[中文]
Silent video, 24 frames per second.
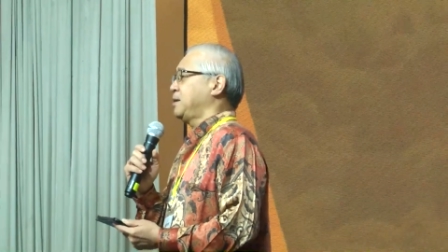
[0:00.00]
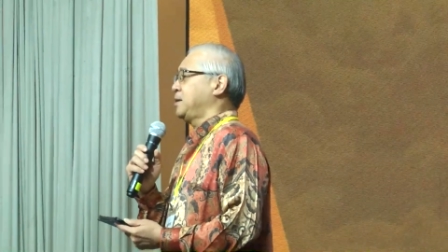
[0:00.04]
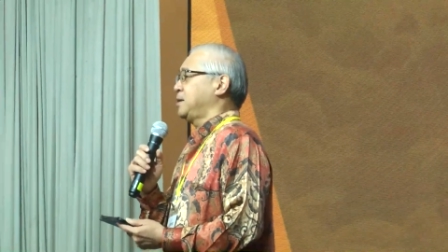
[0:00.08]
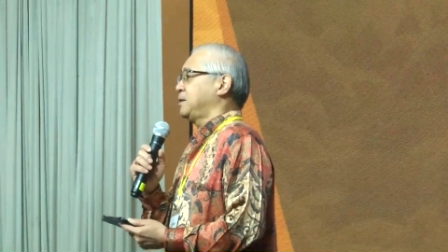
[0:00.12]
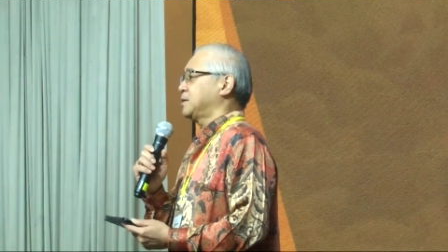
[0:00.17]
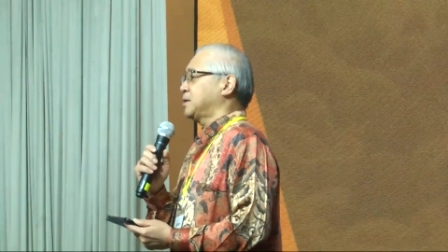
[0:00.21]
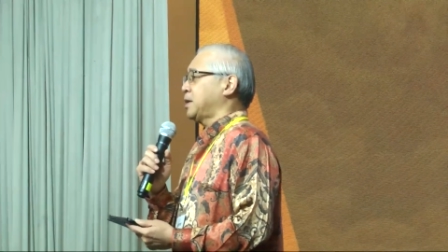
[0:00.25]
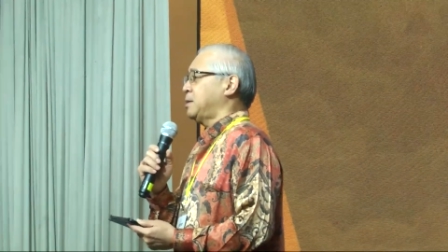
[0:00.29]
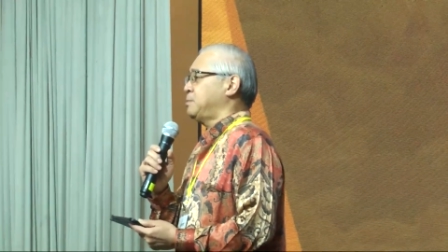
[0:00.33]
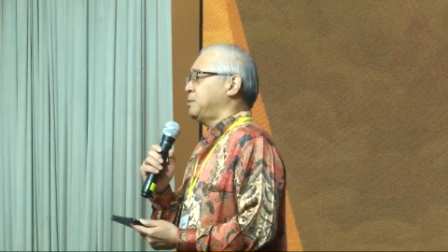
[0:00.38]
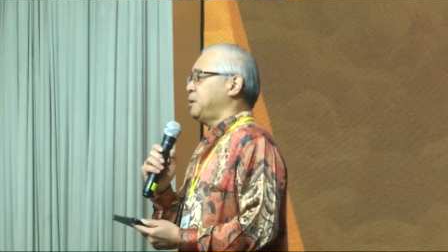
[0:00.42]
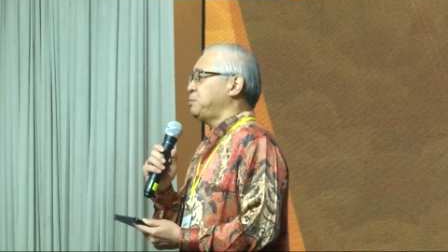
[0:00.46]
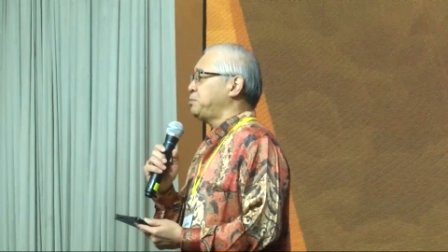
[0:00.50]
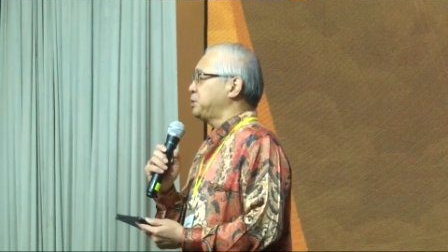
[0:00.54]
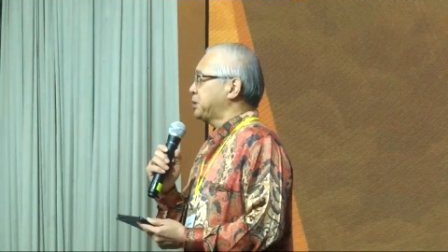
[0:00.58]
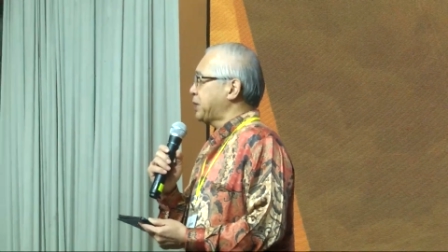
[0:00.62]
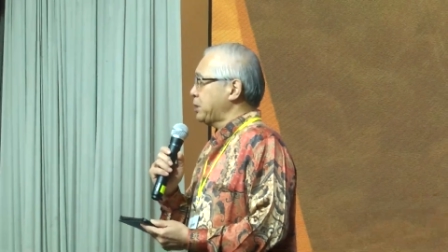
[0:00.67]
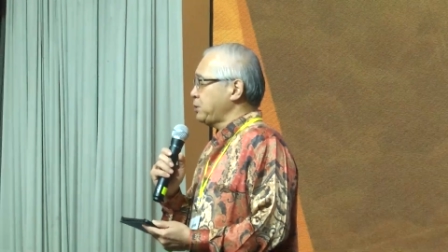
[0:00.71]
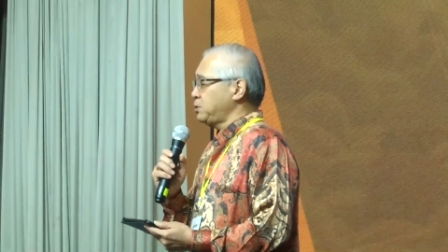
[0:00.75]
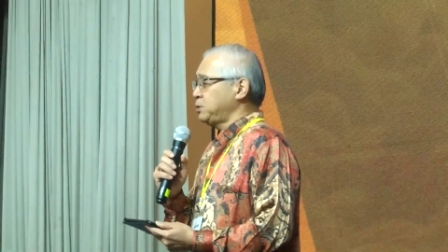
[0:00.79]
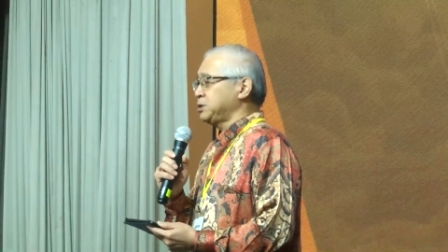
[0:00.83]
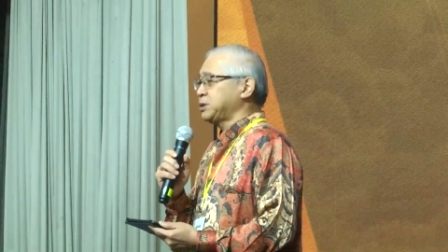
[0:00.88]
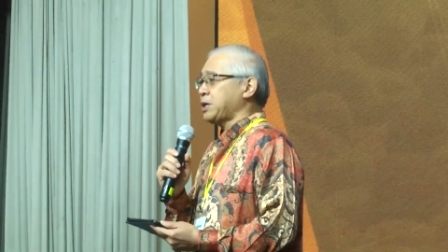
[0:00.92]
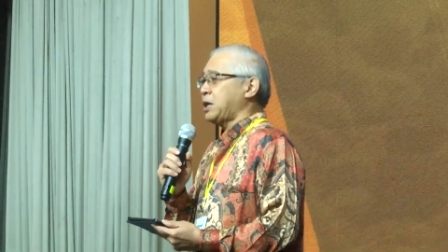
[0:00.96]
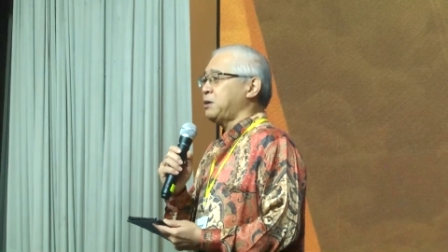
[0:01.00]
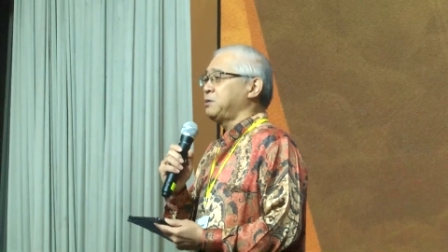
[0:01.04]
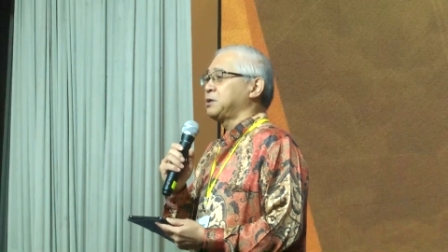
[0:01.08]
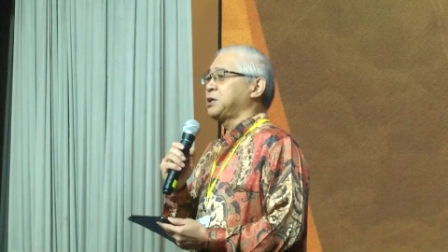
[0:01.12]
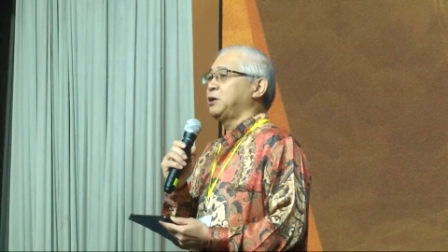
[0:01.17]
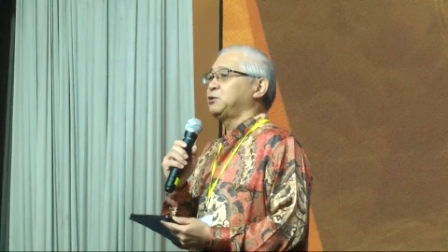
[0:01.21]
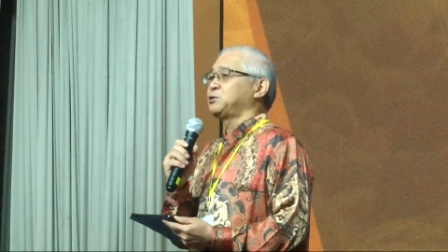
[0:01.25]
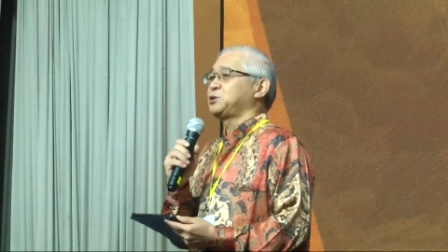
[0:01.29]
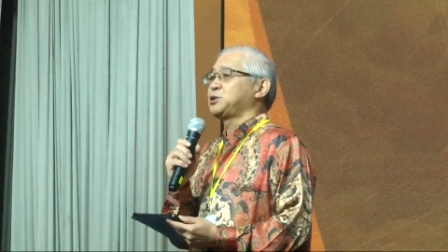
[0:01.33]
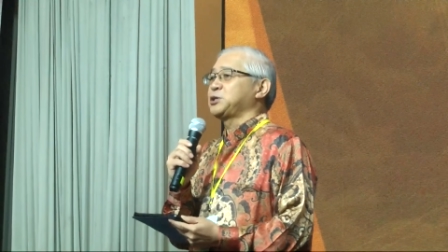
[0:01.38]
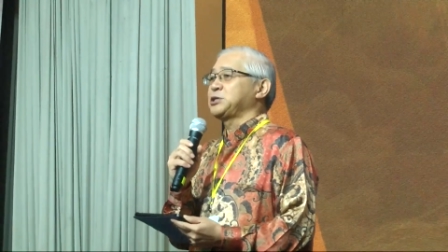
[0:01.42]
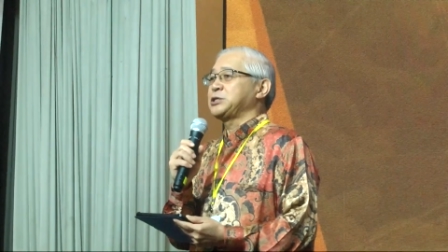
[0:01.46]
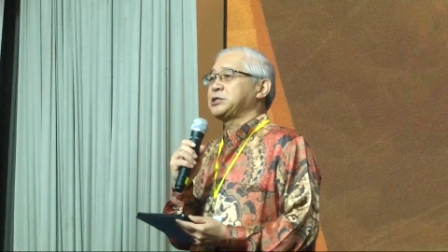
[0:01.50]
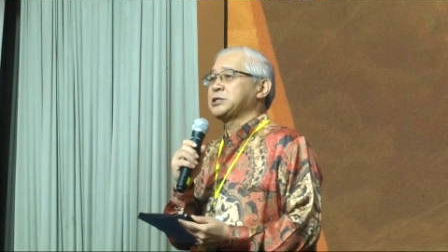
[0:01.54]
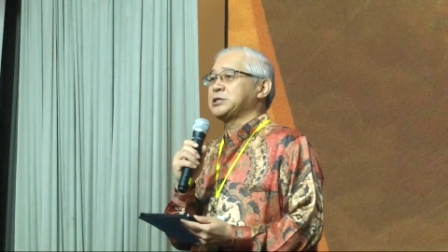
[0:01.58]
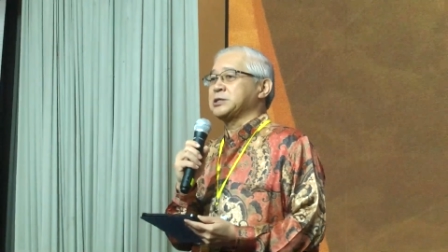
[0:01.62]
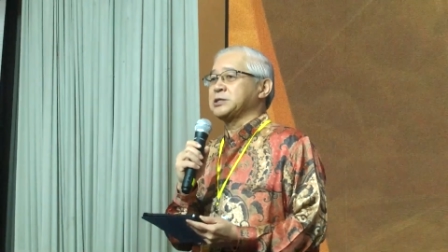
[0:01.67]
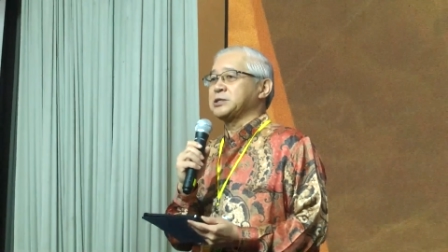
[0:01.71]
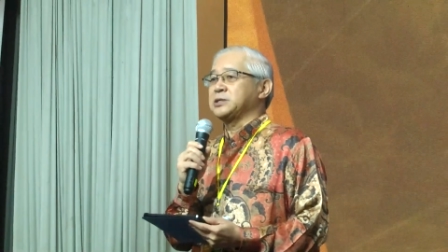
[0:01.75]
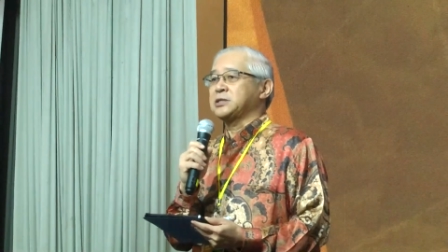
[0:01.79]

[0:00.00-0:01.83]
他们不但用祷告支持，